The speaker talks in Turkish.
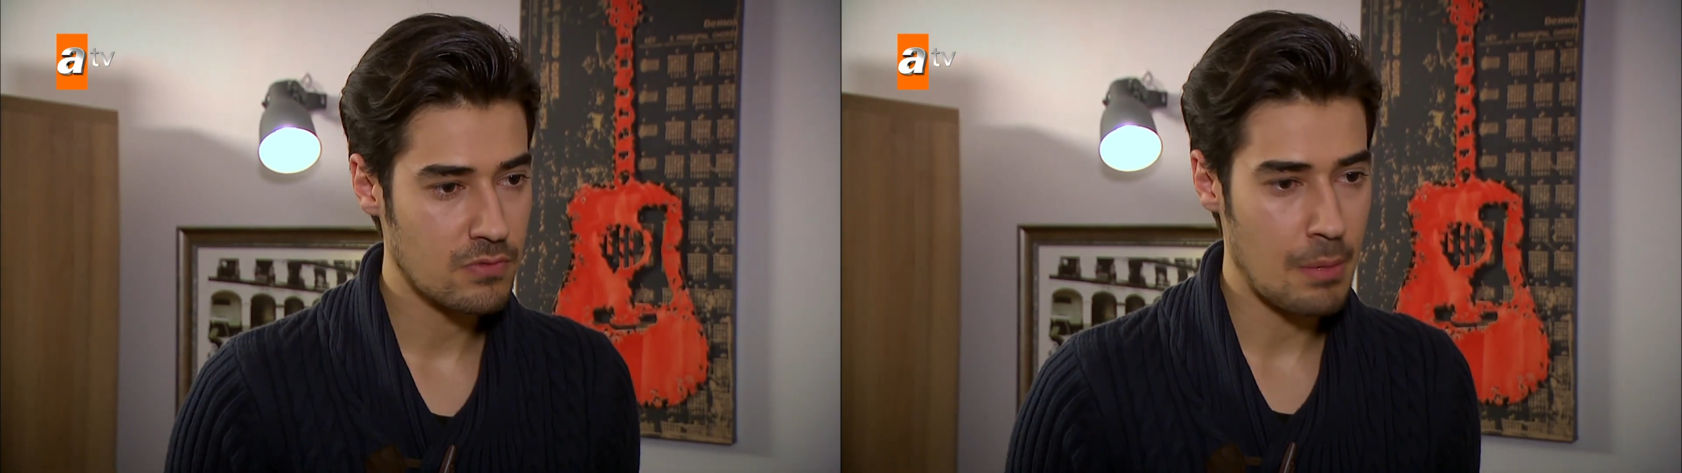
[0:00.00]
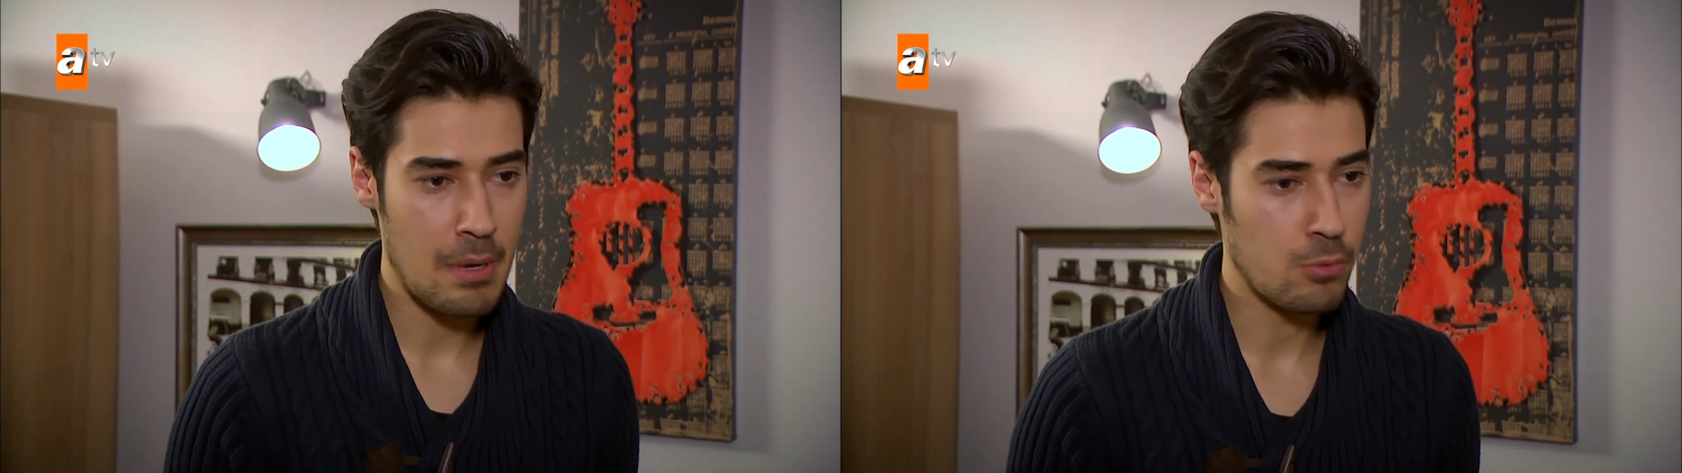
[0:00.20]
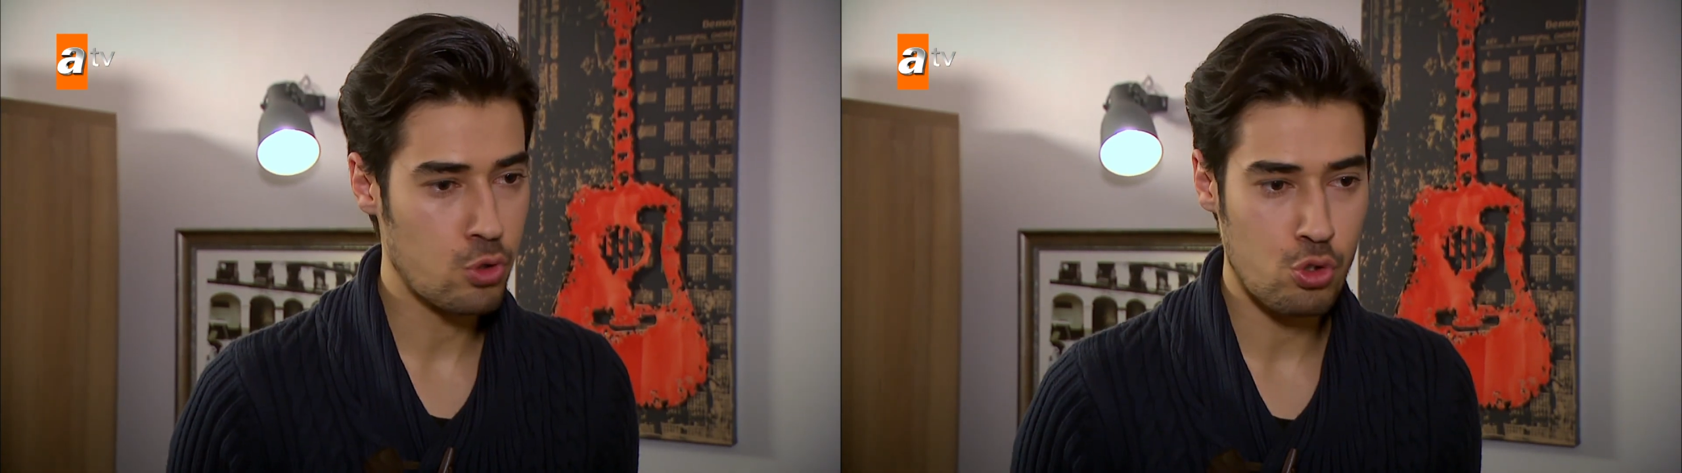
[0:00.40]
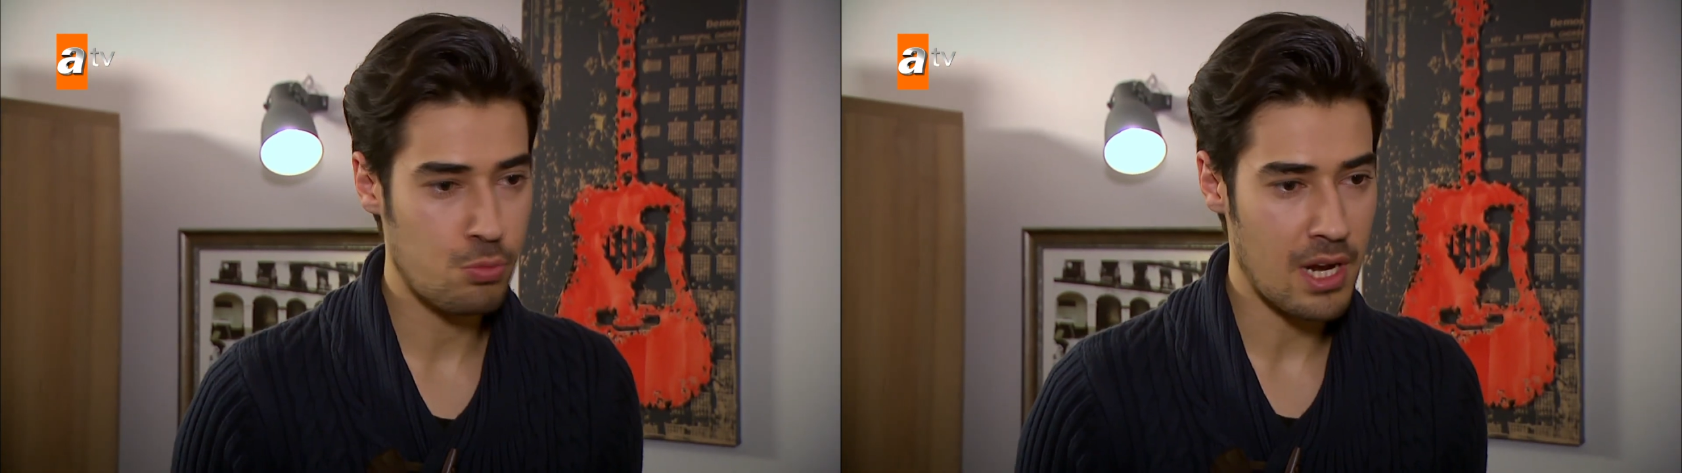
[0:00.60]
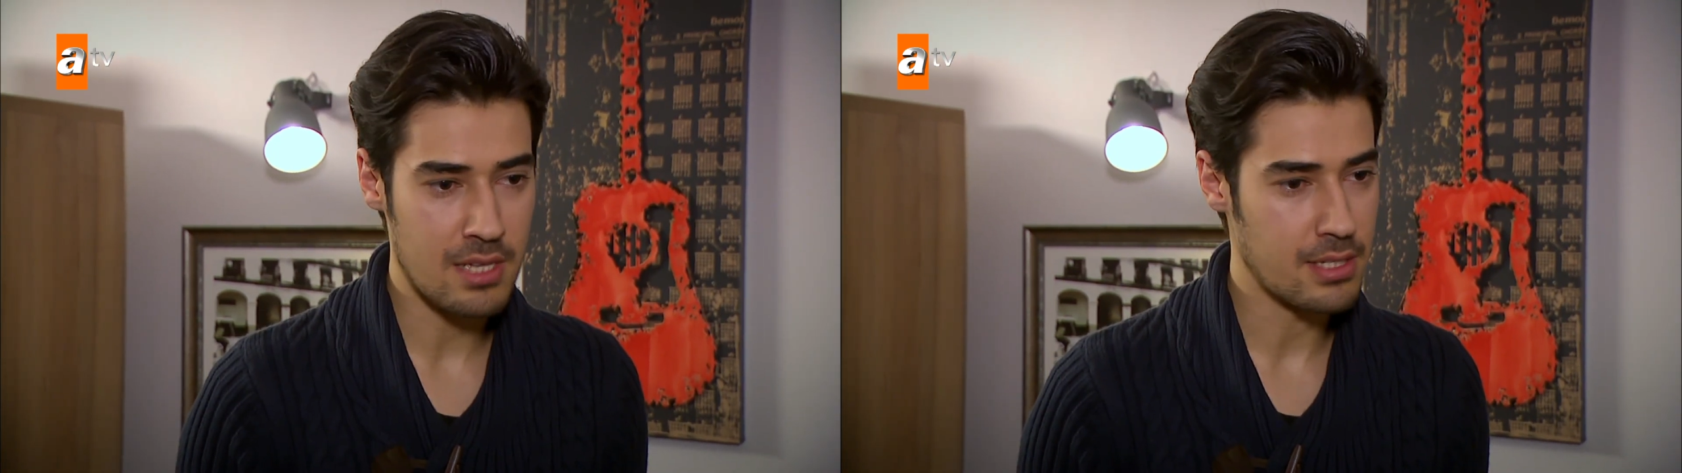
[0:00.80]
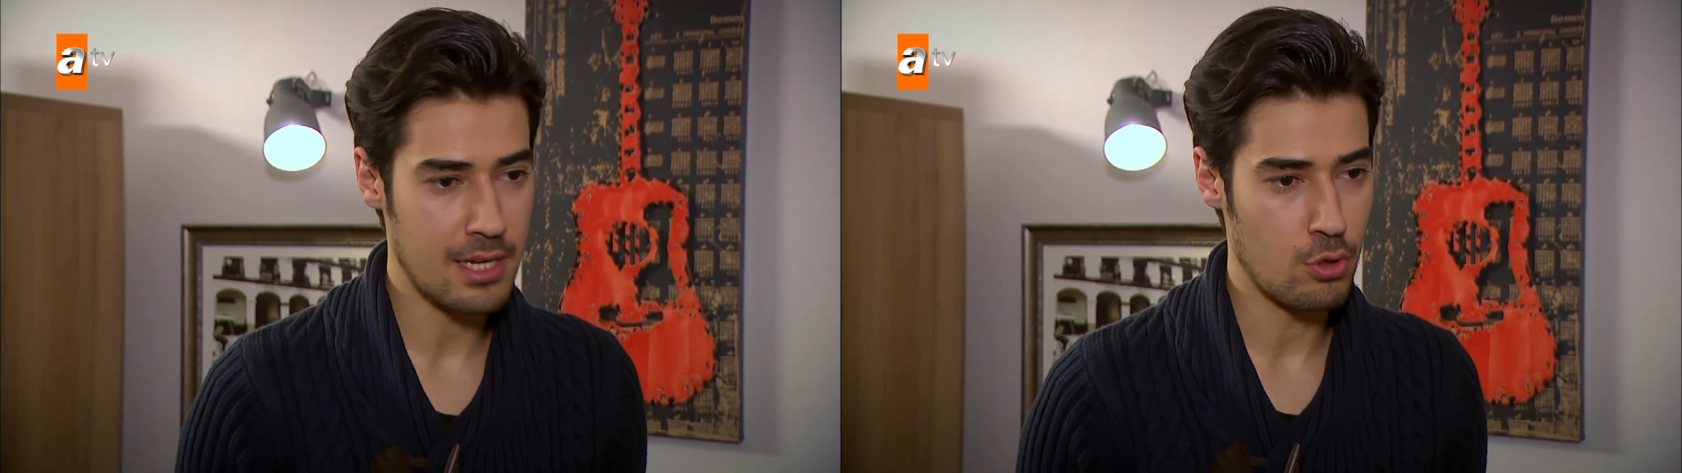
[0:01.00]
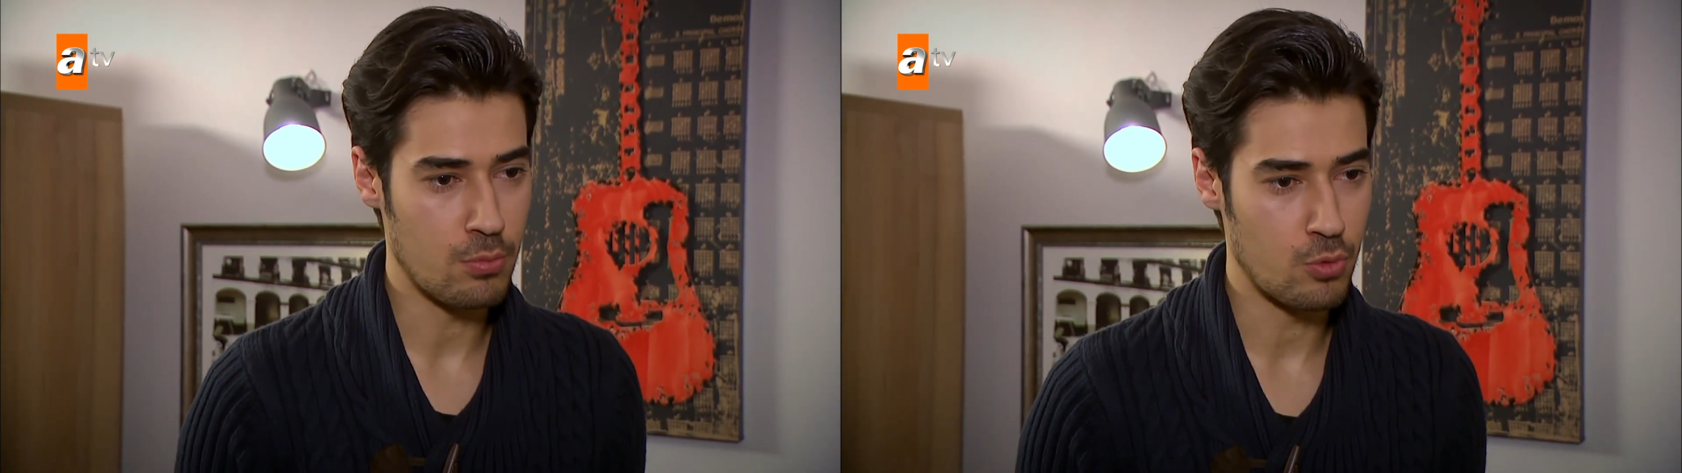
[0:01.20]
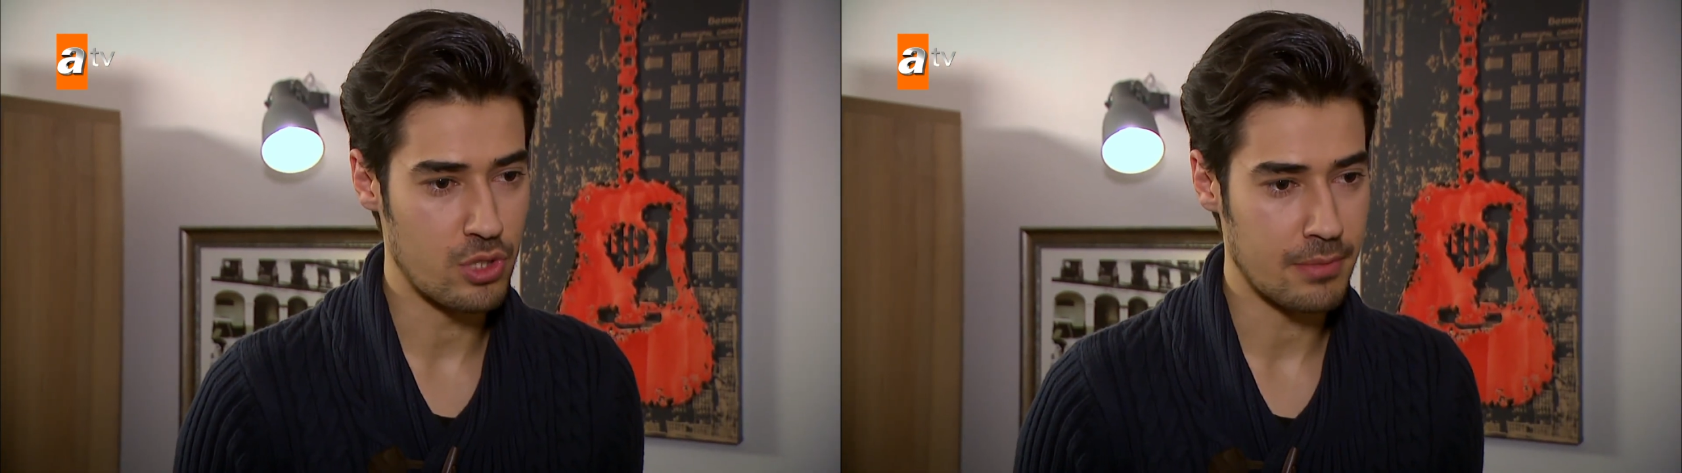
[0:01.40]
Ve ben bu sözümden asla
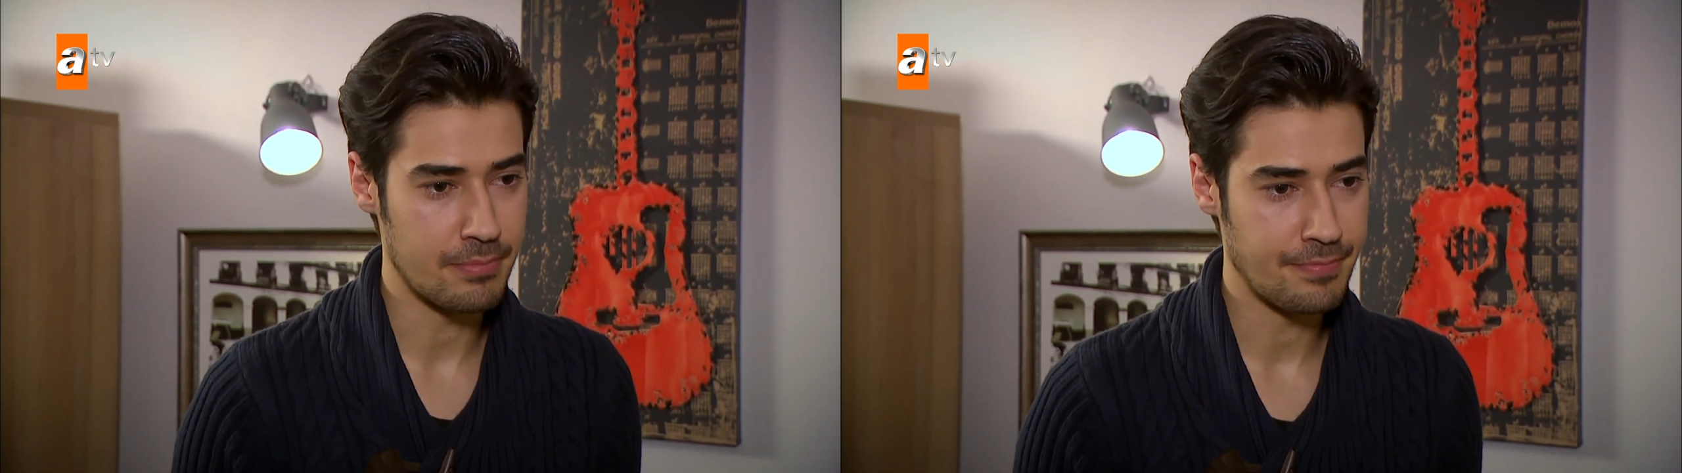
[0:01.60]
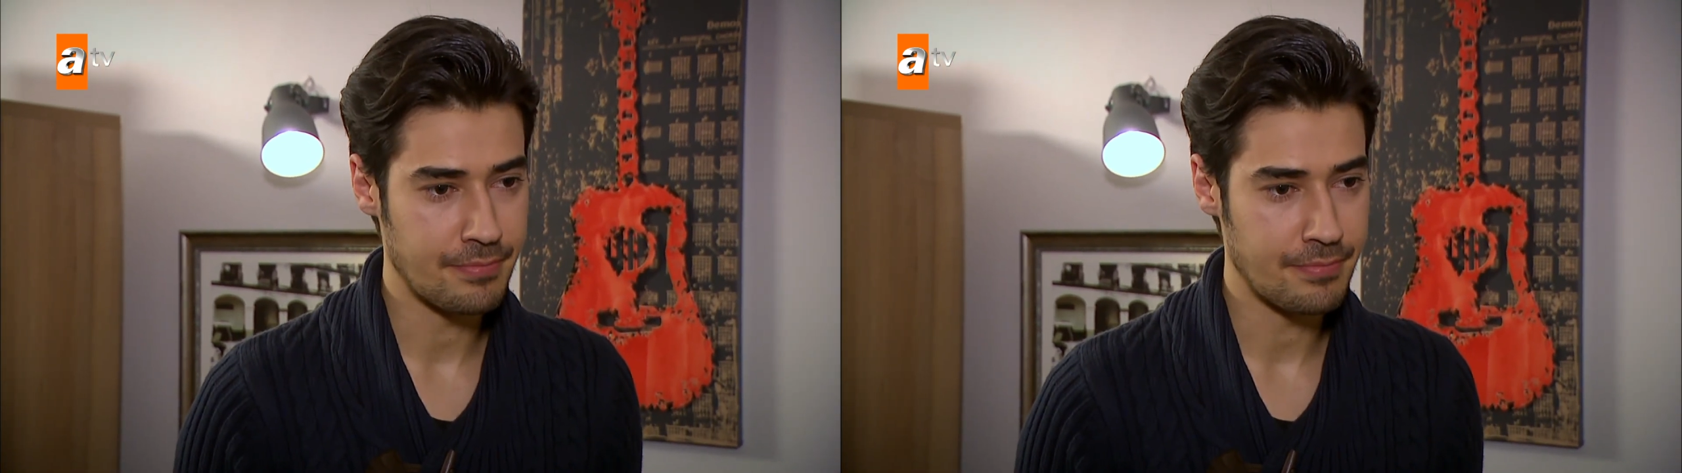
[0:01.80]
dönmeyeceğim.